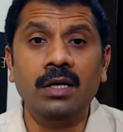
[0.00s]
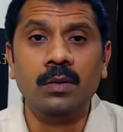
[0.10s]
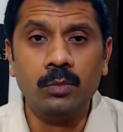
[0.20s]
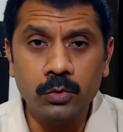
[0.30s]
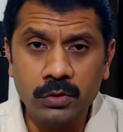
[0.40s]

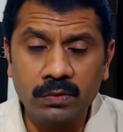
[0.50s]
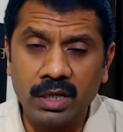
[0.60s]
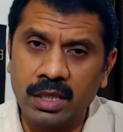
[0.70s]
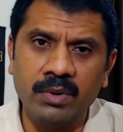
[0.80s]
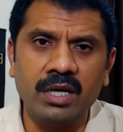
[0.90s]
மூணு
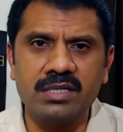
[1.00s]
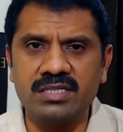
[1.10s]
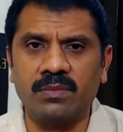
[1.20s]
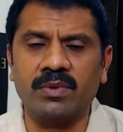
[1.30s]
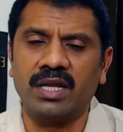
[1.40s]
வேலையுமே அரிசி
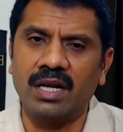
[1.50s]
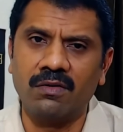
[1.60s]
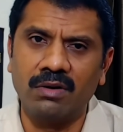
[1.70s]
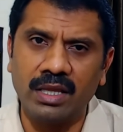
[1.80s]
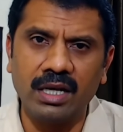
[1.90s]
சாப்பாடு ஏன்னா
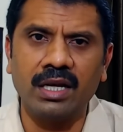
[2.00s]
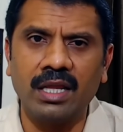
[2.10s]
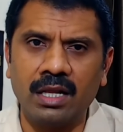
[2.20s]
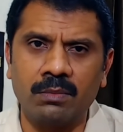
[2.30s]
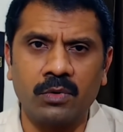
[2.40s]
அவங்களுக்கு இருக்க
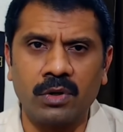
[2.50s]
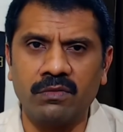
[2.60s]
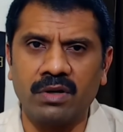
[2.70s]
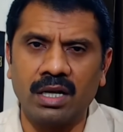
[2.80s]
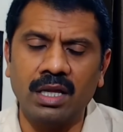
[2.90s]
நேரம்
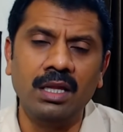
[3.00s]
குறைவுனால